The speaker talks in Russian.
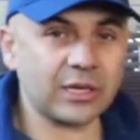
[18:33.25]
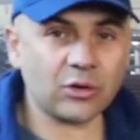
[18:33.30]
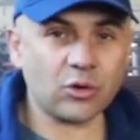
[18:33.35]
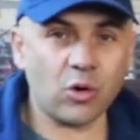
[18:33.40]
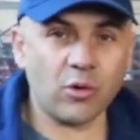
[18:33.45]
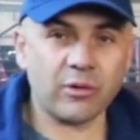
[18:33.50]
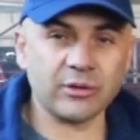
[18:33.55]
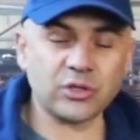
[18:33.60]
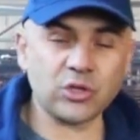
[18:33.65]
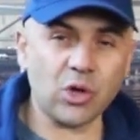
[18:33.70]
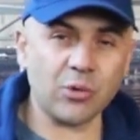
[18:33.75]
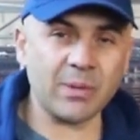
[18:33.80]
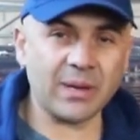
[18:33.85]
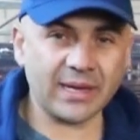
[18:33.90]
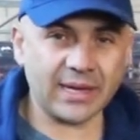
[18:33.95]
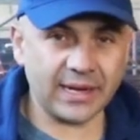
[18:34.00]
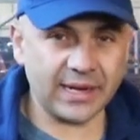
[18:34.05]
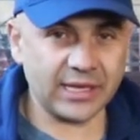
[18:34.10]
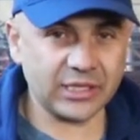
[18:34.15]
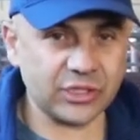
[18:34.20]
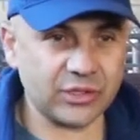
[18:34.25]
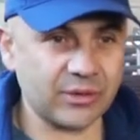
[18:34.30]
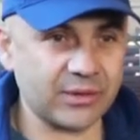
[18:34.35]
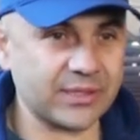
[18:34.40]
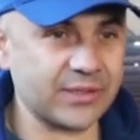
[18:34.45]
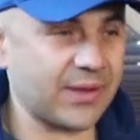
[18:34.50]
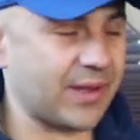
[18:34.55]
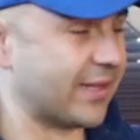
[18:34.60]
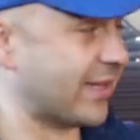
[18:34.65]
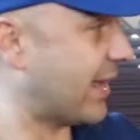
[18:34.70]
такого, темно-коричневого
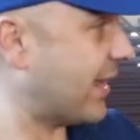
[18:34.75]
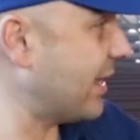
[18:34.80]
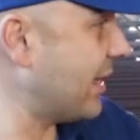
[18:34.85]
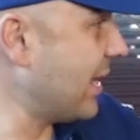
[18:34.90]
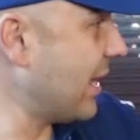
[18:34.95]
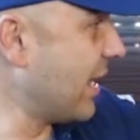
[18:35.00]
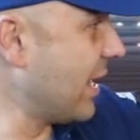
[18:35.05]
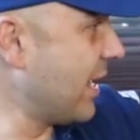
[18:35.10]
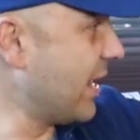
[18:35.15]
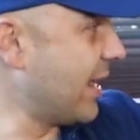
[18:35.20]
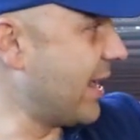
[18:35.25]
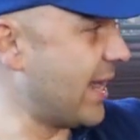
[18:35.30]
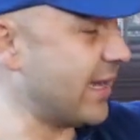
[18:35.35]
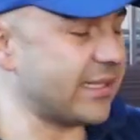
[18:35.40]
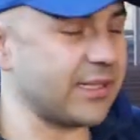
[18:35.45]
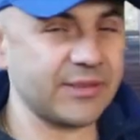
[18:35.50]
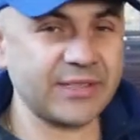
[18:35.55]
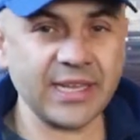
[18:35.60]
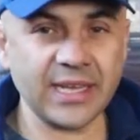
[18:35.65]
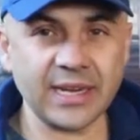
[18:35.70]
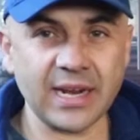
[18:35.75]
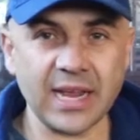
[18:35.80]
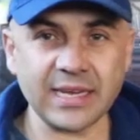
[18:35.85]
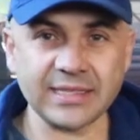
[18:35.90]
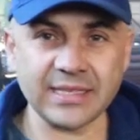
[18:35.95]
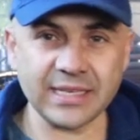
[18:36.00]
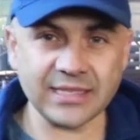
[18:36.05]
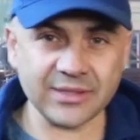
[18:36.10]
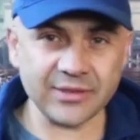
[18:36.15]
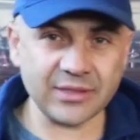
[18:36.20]
цвета. Эти все
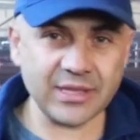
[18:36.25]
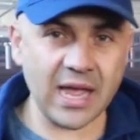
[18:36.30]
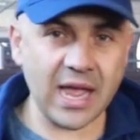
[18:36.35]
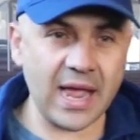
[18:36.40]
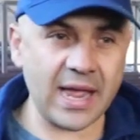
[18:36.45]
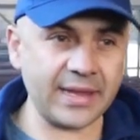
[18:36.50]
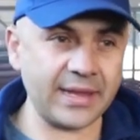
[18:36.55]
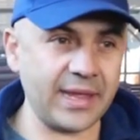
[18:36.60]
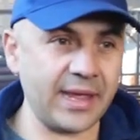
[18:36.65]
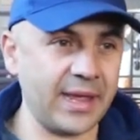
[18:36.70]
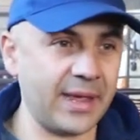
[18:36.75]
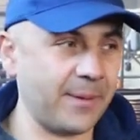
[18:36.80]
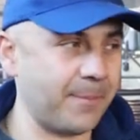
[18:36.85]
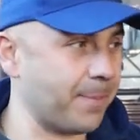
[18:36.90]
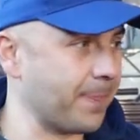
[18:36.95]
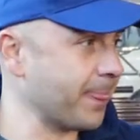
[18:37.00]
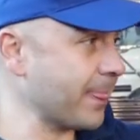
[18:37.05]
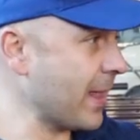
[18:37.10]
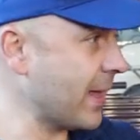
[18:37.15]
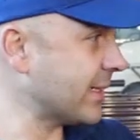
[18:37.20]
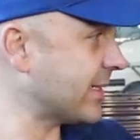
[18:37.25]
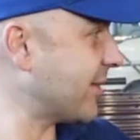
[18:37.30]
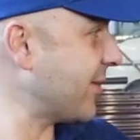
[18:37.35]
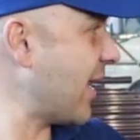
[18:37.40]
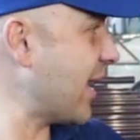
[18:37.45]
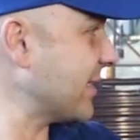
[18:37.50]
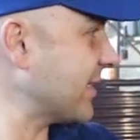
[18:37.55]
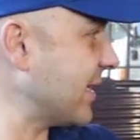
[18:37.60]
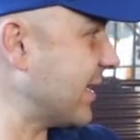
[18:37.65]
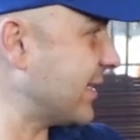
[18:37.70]
разные цвета, они
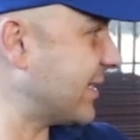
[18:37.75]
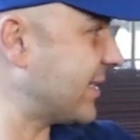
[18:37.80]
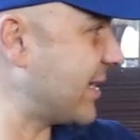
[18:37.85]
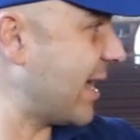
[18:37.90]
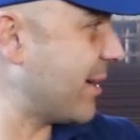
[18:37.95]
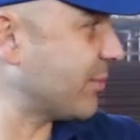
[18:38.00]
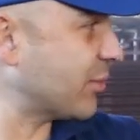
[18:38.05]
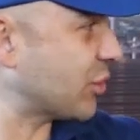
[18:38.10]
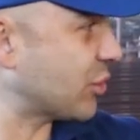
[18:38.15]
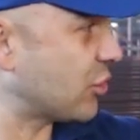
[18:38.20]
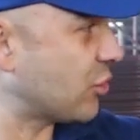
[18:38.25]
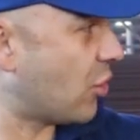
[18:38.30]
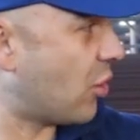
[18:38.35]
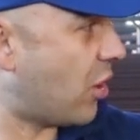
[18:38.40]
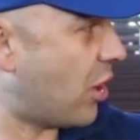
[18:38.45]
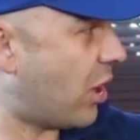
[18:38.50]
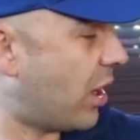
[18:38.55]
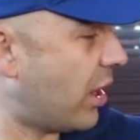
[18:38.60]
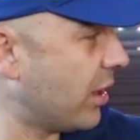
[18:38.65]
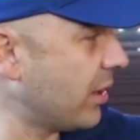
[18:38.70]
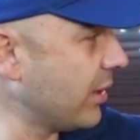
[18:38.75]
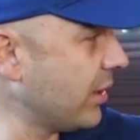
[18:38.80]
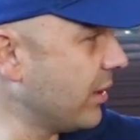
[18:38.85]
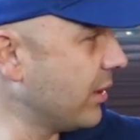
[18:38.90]
связаны с тем, что